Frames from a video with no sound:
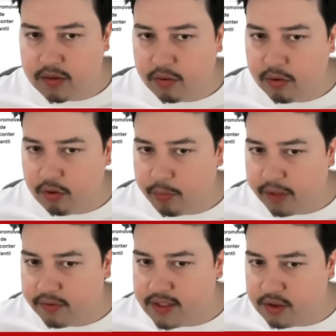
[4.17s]
um conteúdo
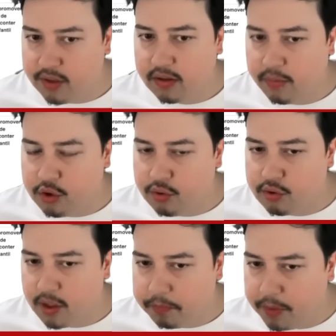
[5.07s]
para vocês diretamente do
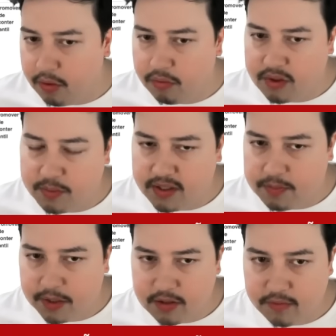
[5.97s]
Japão, com as
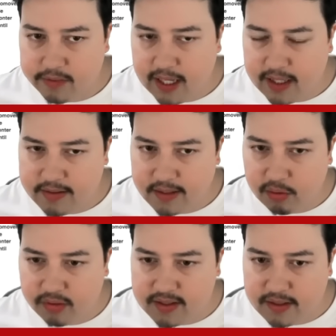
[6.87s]
principais novidades que
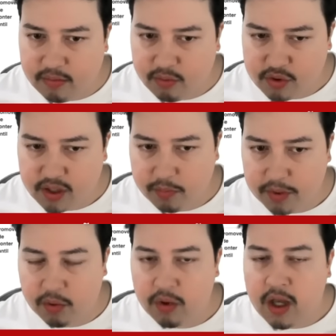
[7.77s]
aconteceram no
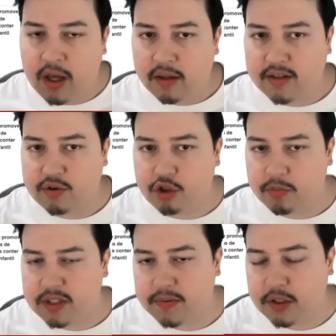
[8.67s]
Japão nas
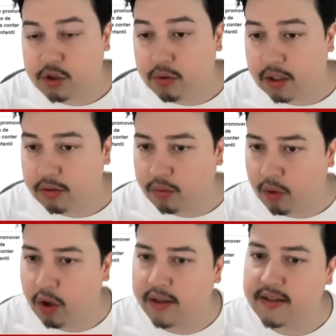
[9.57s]
últimas 24
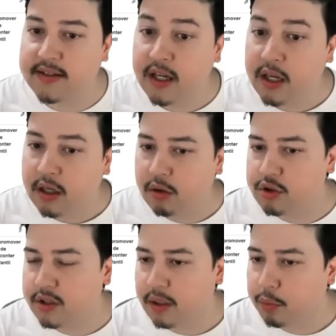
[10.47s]
horas. E
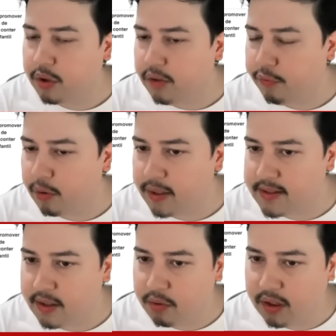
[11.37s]
hoje tem muita
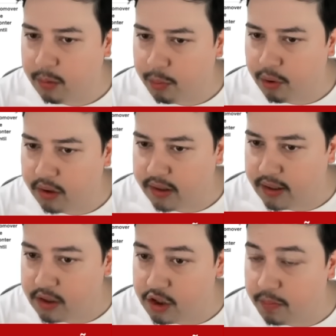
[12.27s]
informação
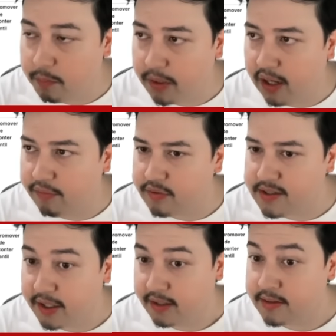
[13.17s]
importante para
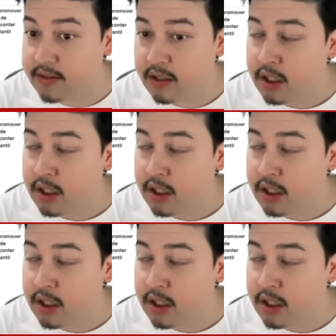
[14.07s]
vocês.